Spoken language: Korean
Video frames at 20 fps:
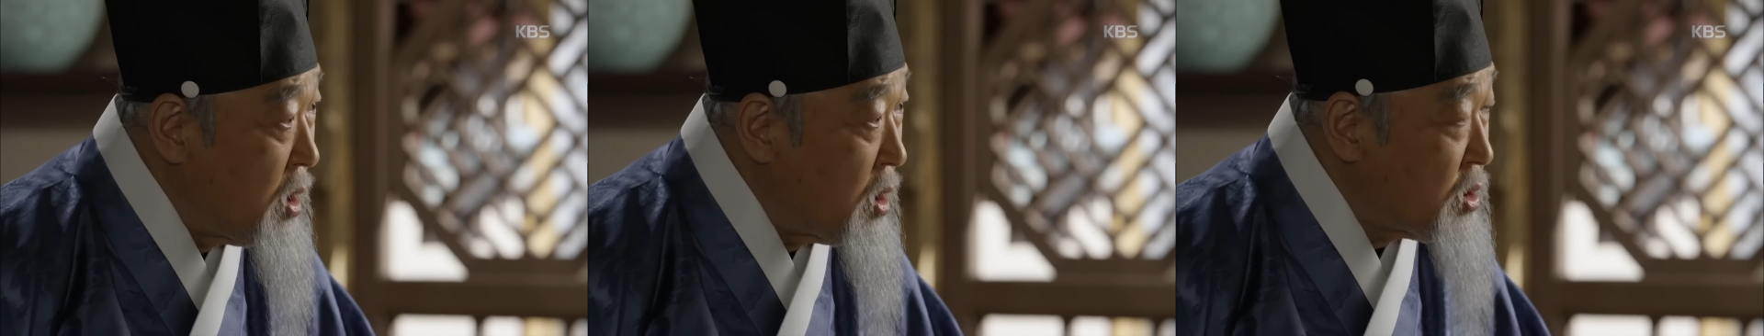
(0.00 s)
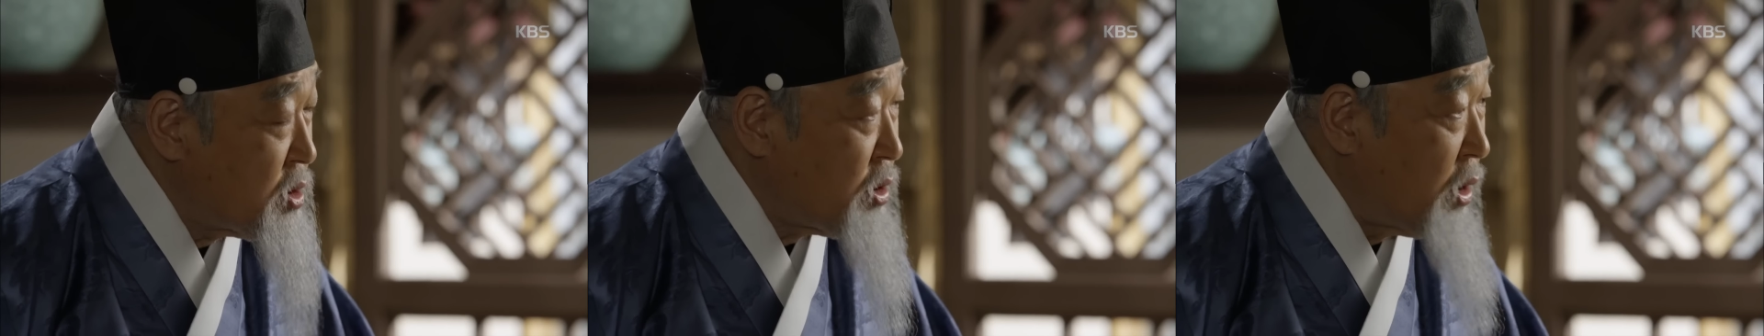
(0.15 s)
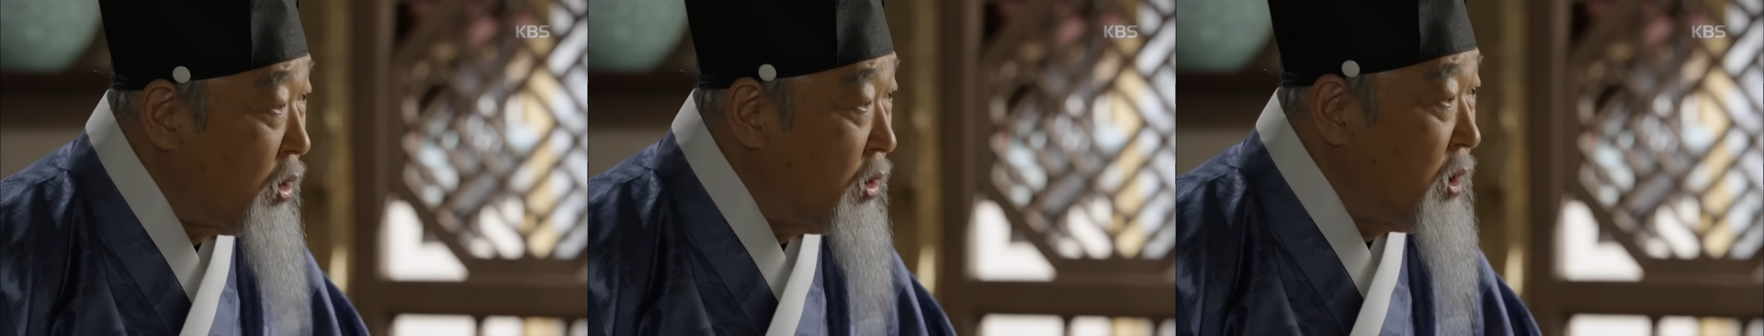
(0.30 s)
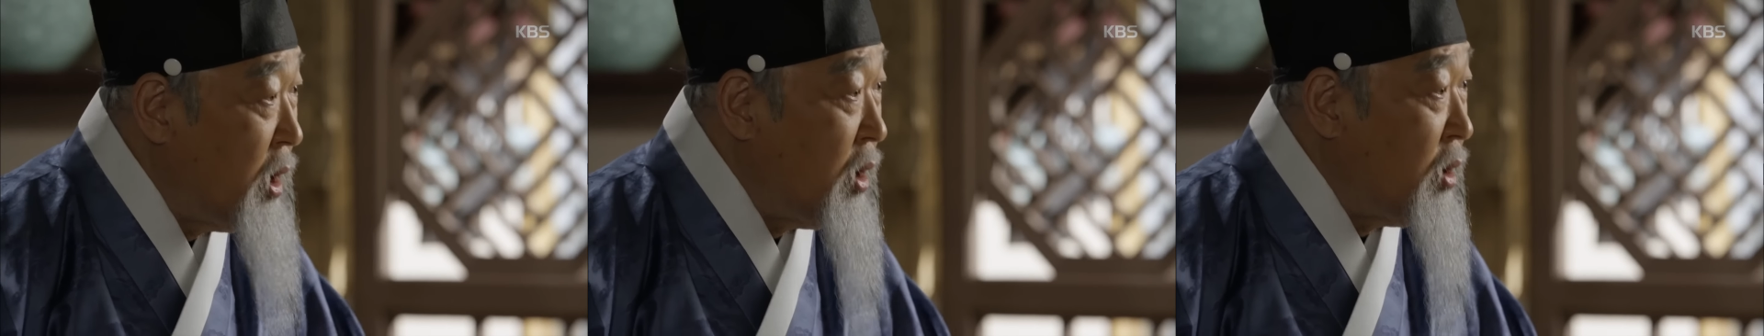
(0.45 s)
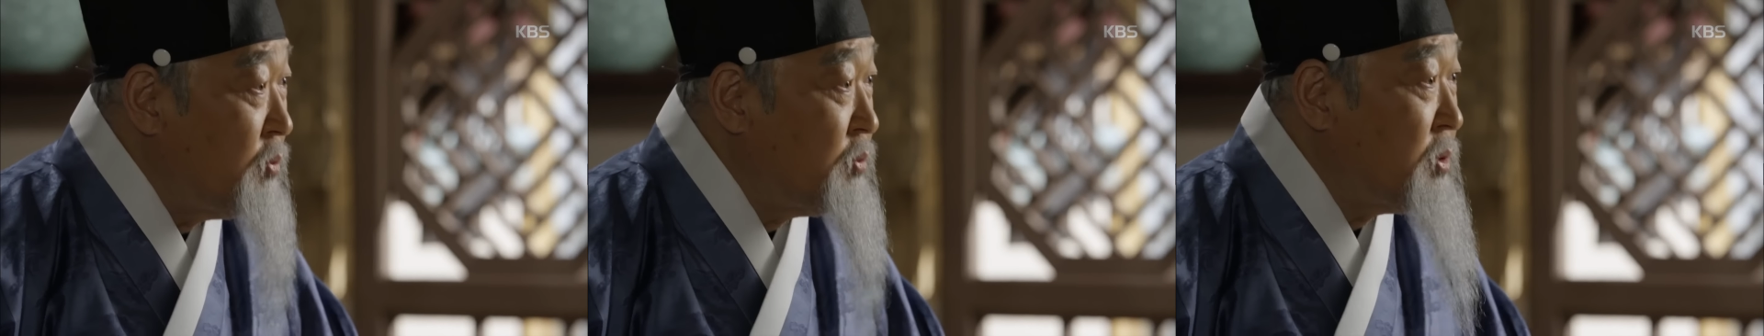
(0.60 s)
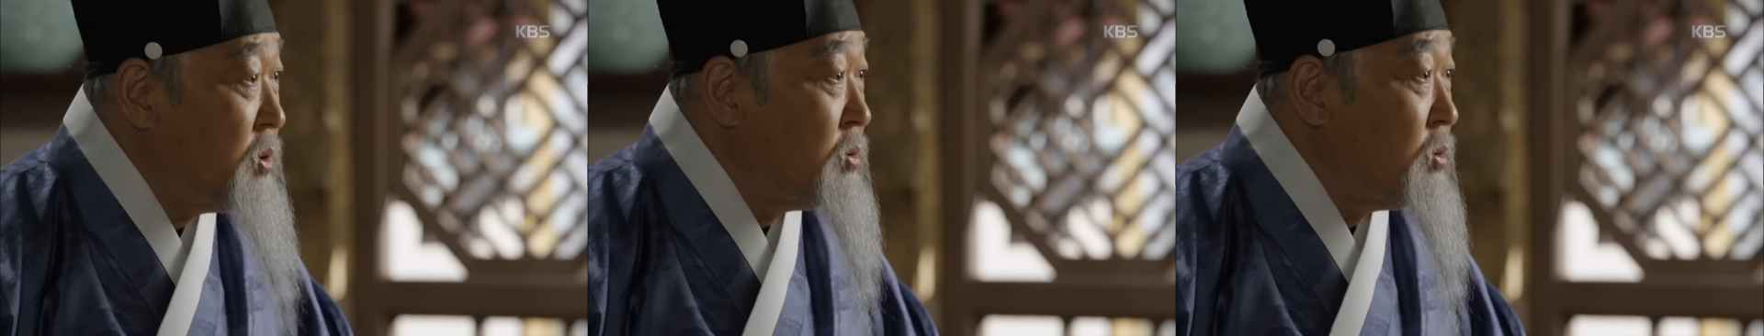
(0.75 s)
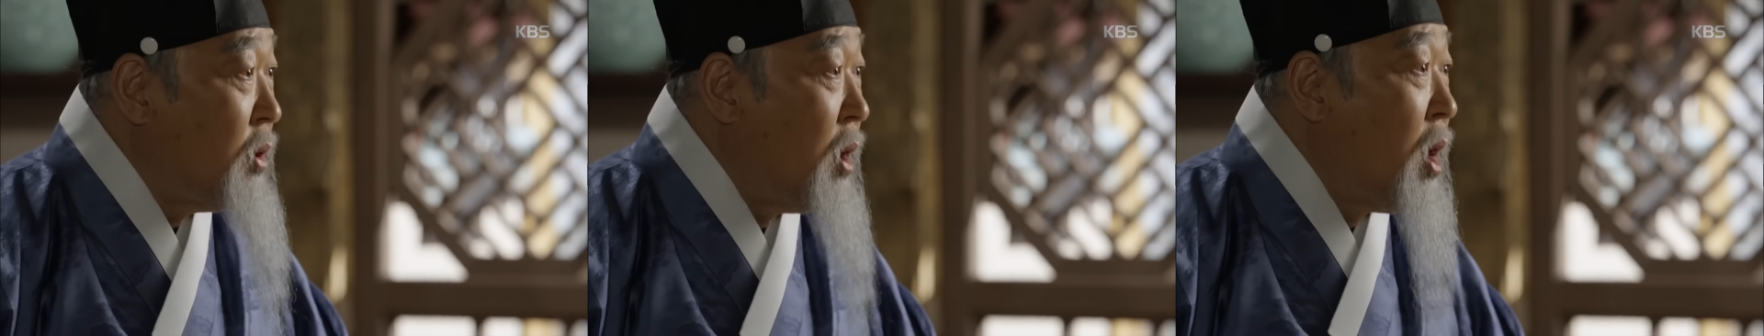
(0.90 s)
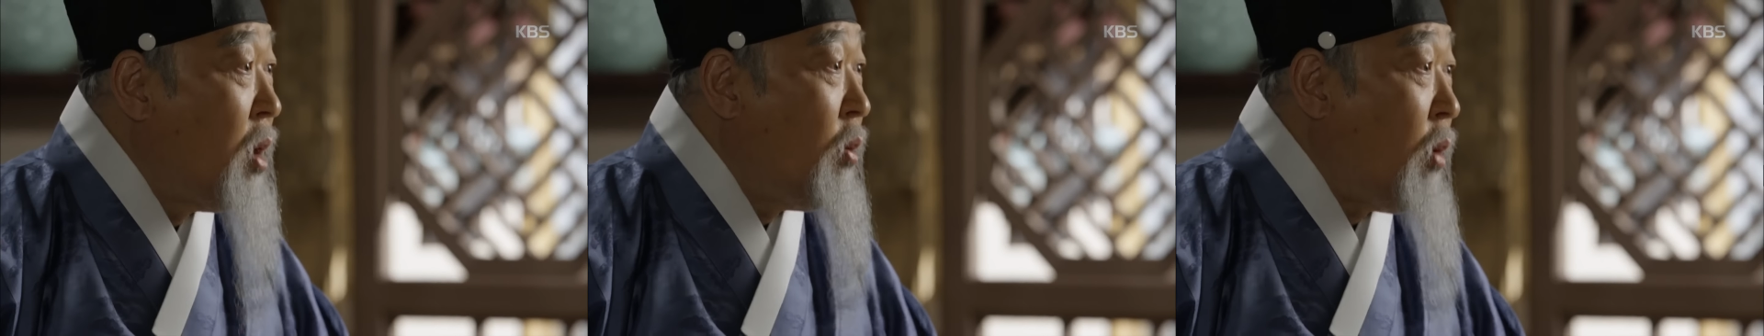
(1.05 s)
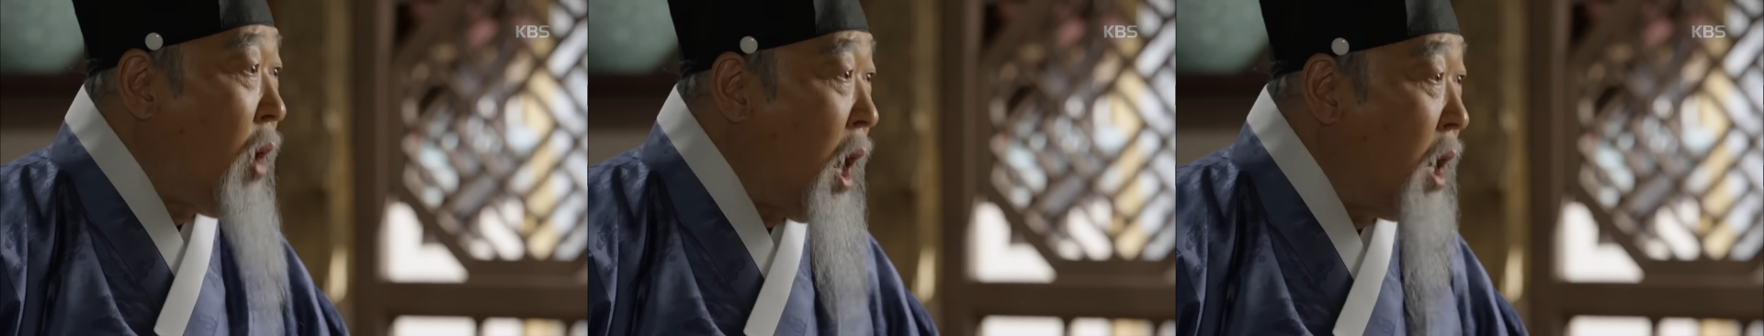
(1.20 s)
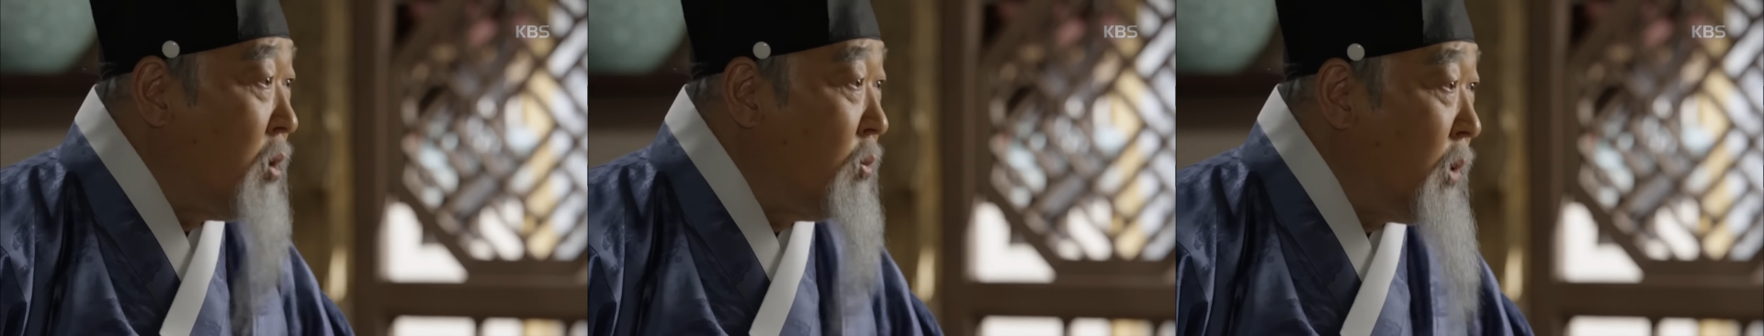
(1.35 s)
전에 없던
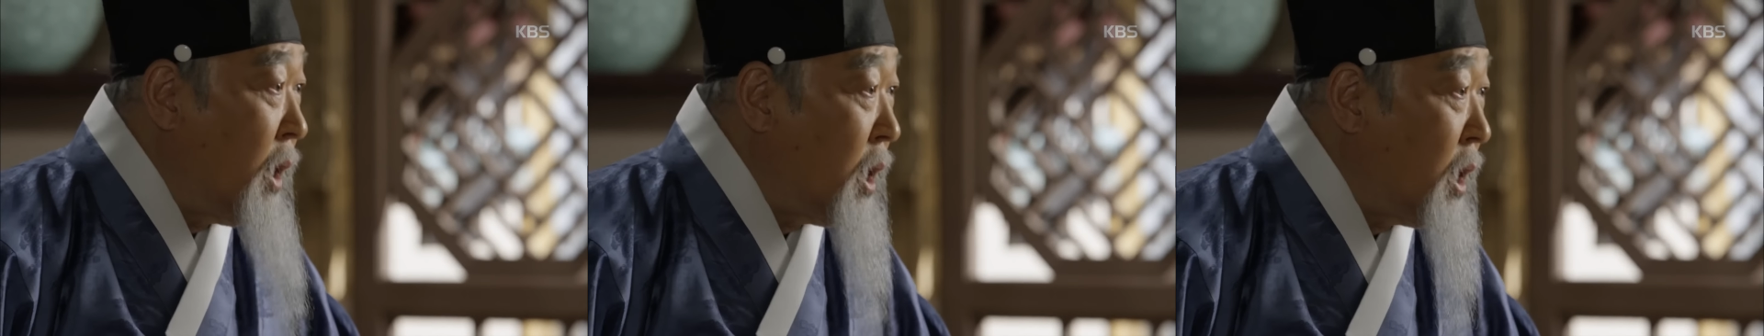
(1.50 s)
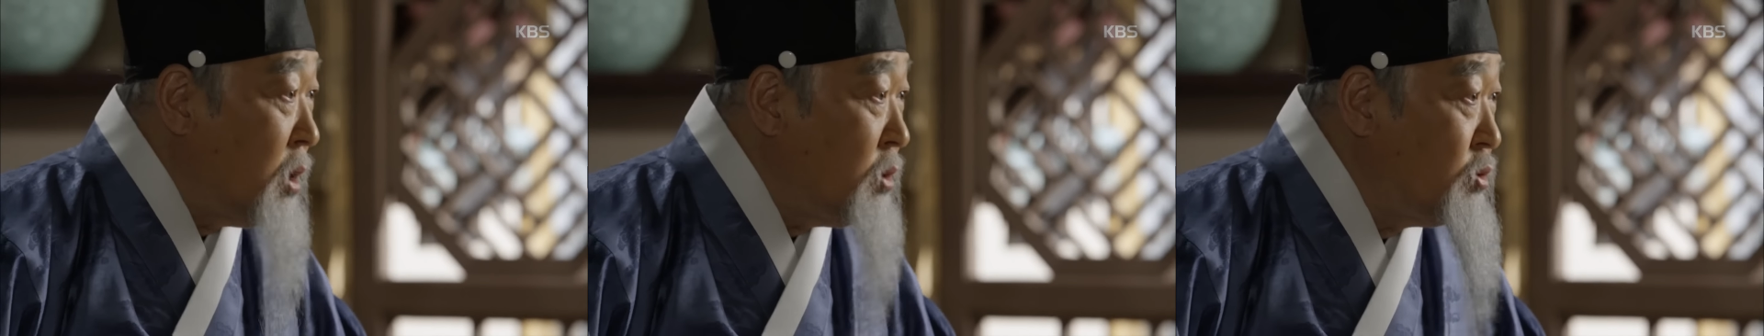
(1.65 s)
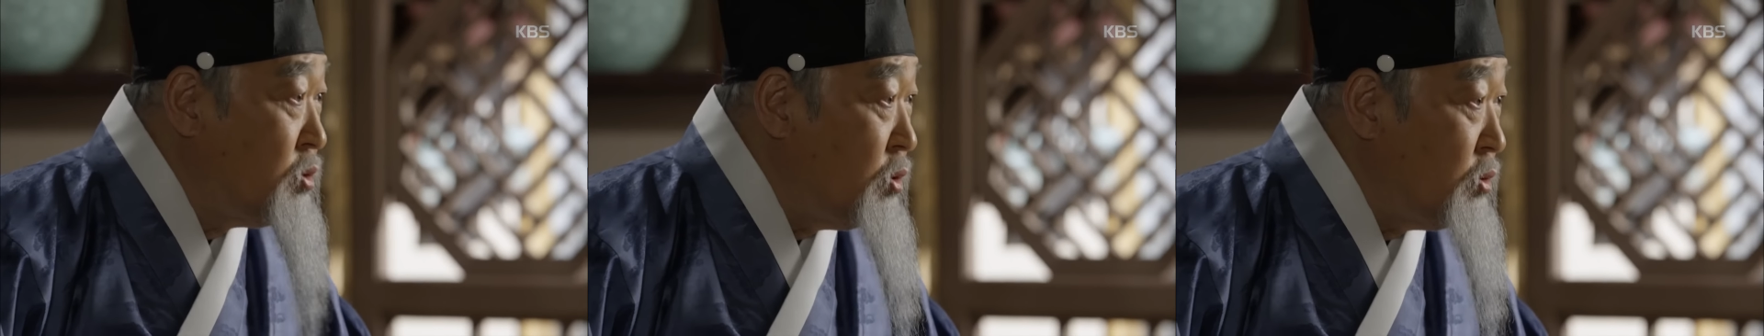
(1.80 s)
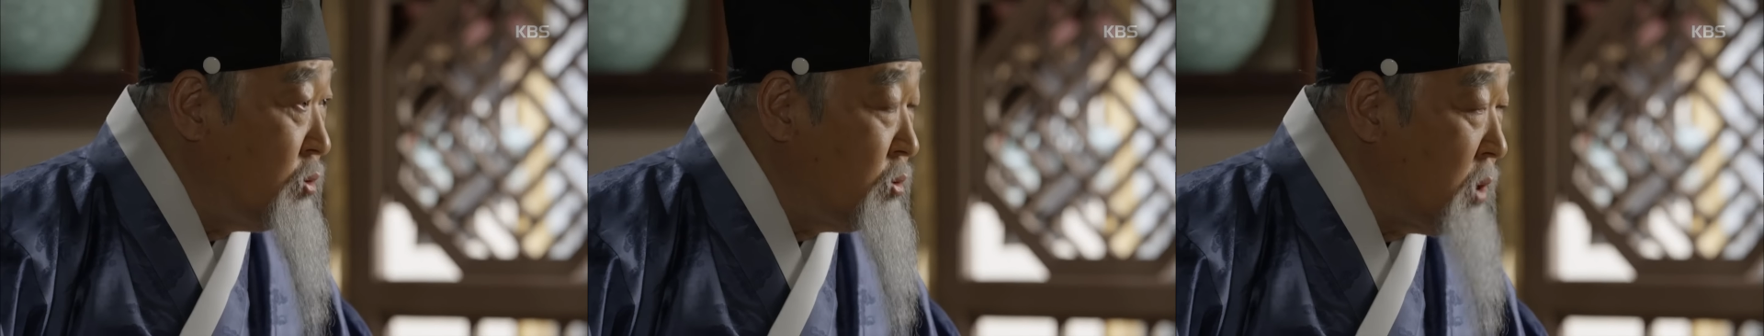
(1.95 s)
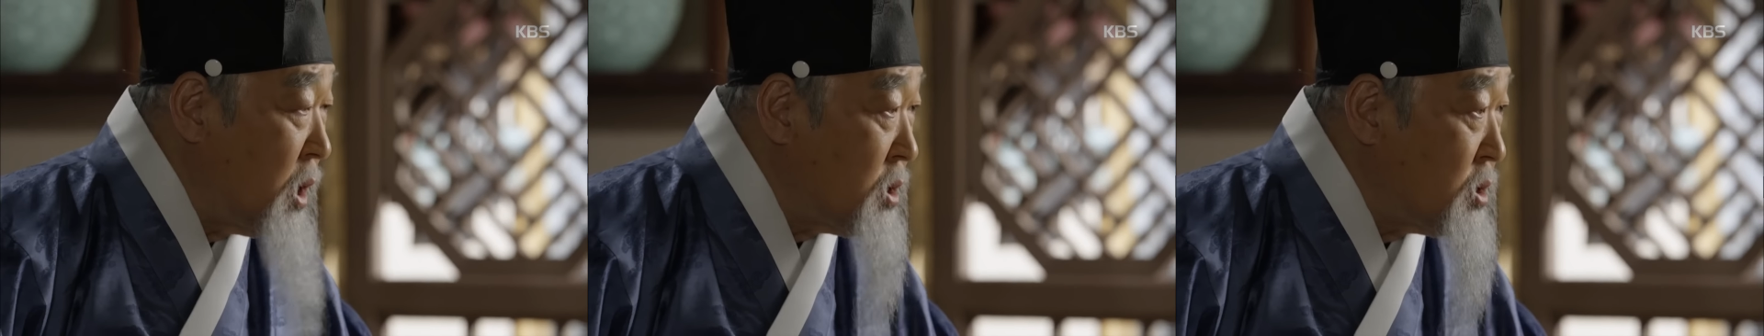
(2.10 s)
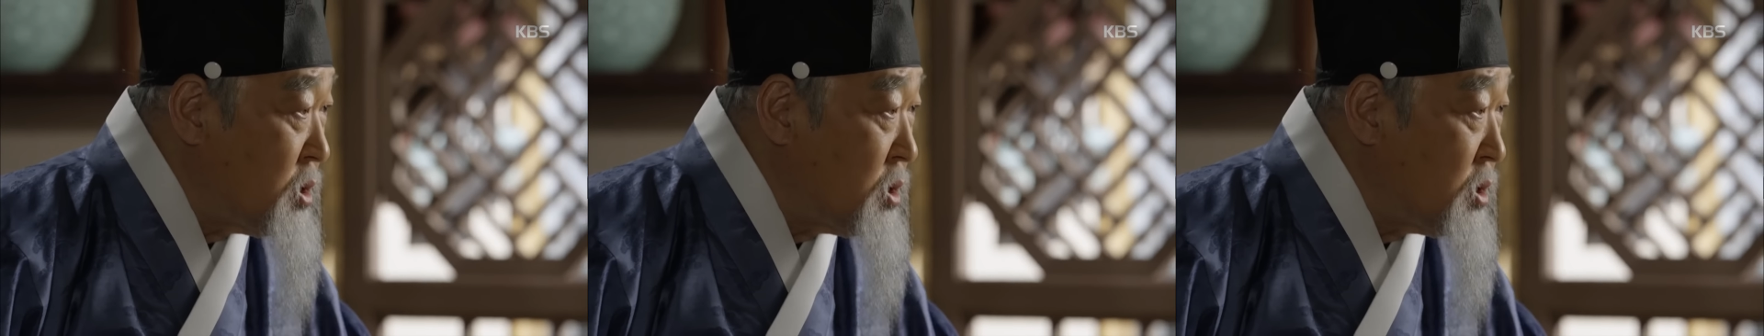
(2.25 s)
활발한 교류가